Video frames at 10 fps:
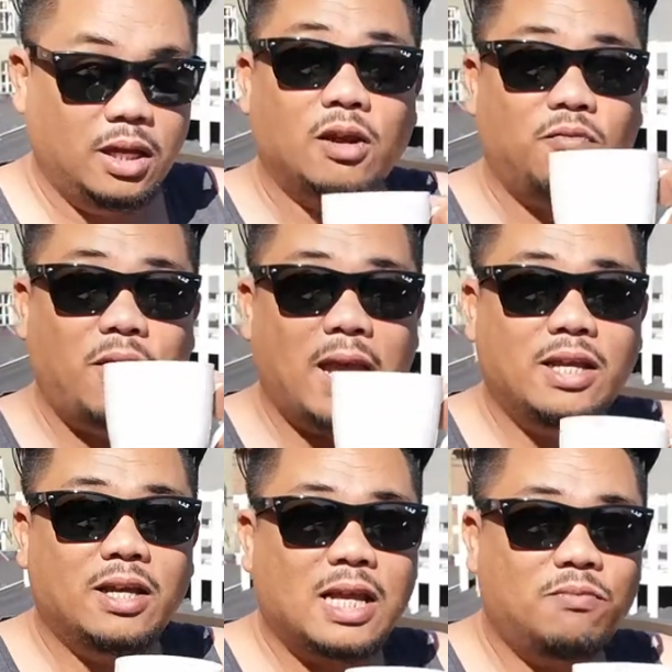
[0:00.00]
กาแฟนี้
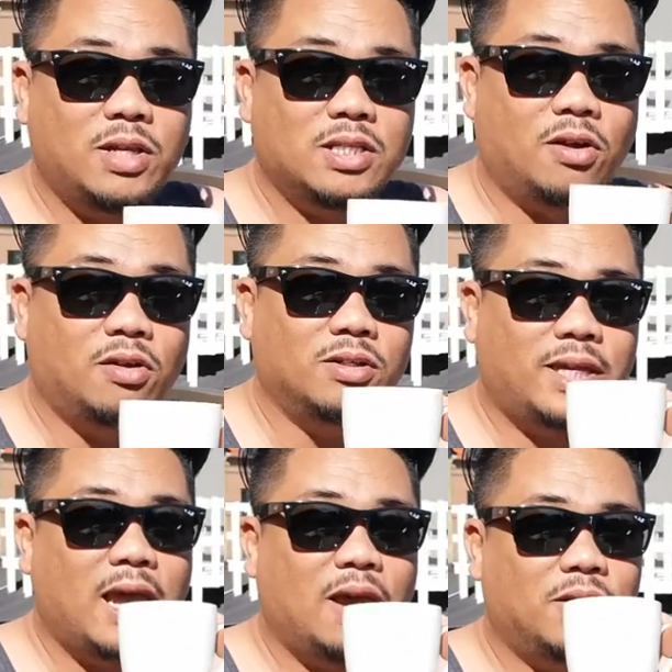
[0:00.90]
ก็ทำให้สอง
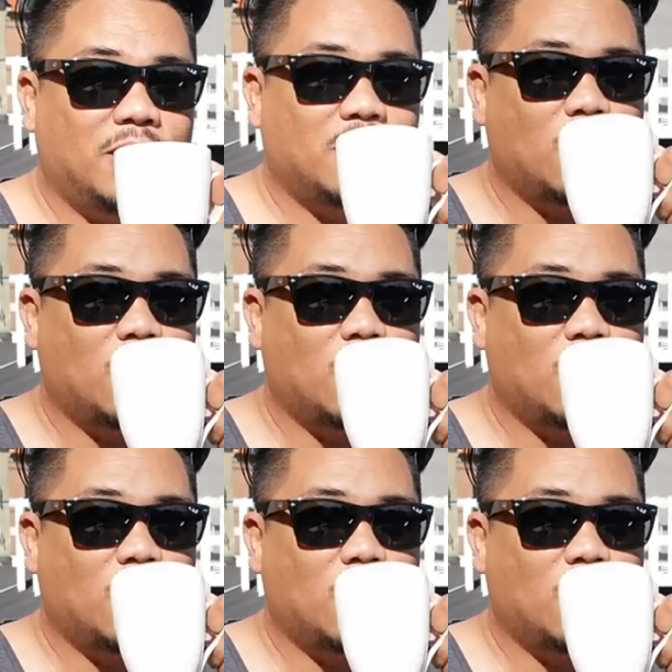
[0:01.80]
แก้วนะ